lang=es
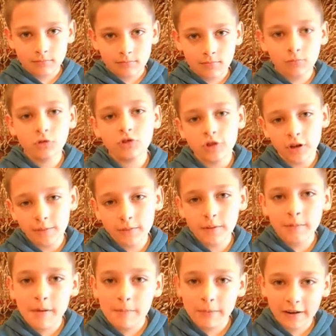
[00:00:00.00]
Musa a mí
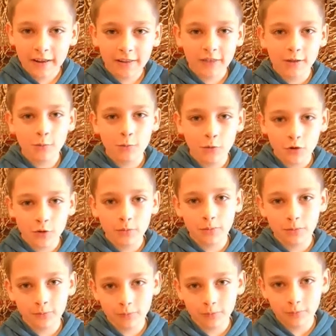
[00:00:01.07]
me parece muy,
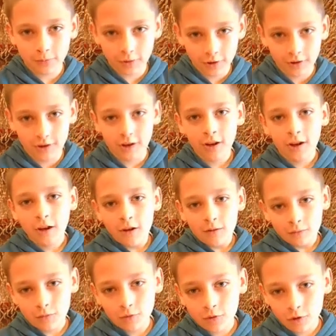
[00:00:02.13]

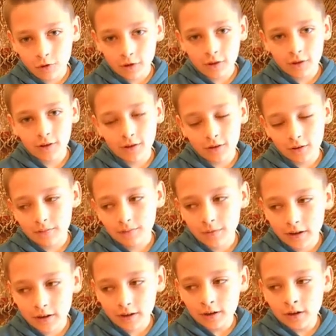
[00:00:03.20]
muy
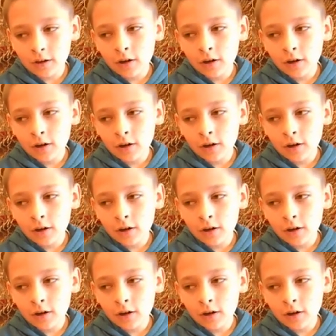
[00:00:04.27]
bien